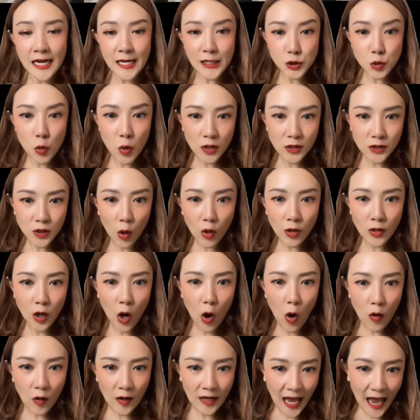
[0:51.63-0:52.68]
ในช่วงต้น
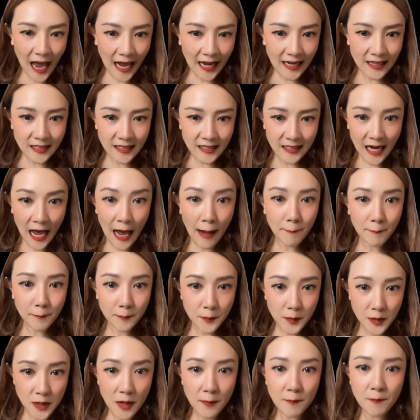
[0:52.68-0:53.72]
ของการ
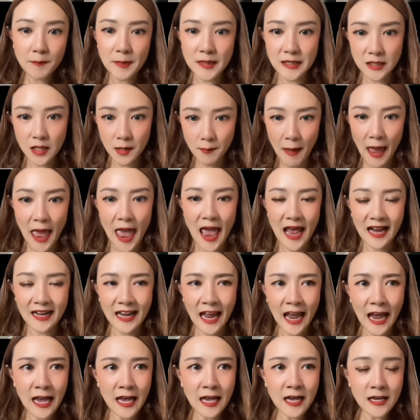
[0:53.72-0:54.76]
ทำเรื่องปีเตอร์แพน
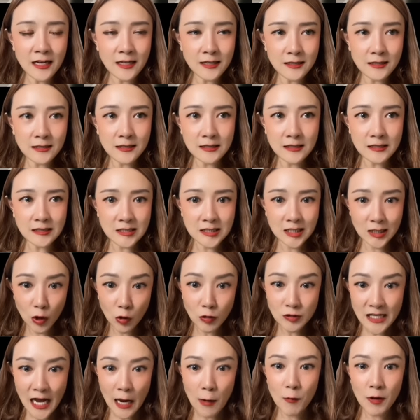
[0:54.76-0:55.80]
เนี่ยคือจะต้อ
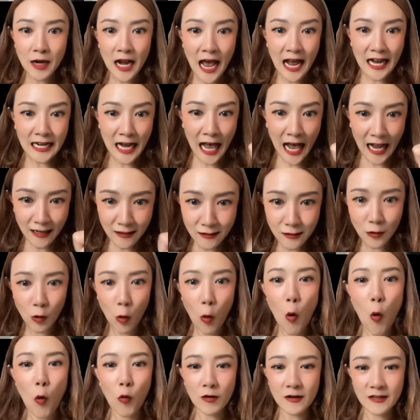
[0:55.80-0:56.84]
งใช้เวลานานถึง
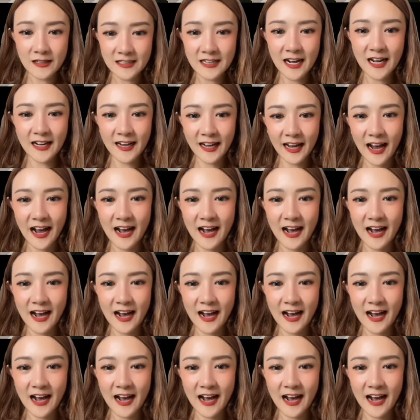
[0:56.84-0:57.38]
6 เดือนเลย